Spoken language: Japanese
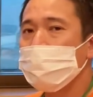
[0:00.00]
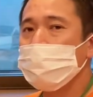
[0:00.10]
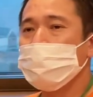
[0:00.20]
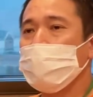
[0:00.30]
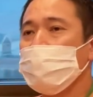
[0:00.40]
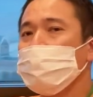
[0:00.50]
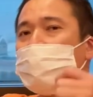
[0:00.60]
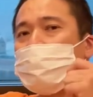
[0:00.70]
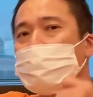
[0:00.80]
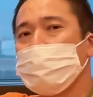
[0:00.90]
でもあん
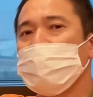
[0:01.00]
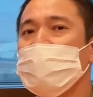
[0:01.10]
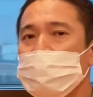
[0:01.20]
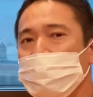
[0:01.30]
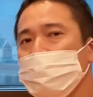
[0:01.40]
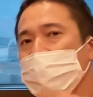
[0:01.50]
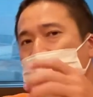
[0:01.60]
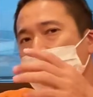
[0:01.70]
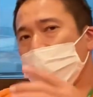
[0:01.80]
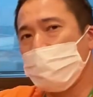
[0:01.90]
ま
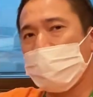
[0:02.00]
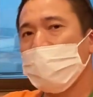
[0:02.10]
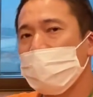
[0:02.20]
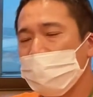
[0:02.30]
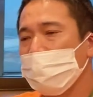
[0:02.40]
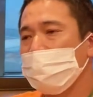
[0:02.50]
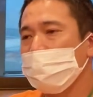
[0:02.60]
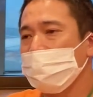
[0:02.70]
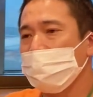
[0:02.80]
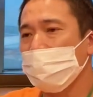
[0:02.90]
ピンピンにパーンっ
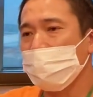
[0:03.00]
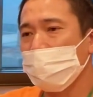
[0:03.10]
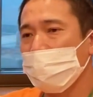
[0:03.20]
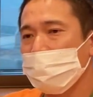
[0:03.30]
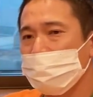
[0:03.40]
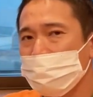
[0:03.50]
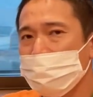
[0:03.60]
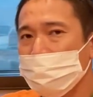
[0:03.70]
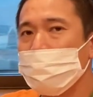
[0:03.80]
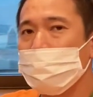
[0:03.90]
て張る
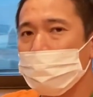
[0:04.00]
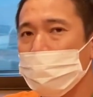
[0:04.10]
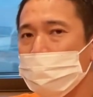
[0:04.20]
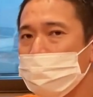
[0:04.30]
よりも、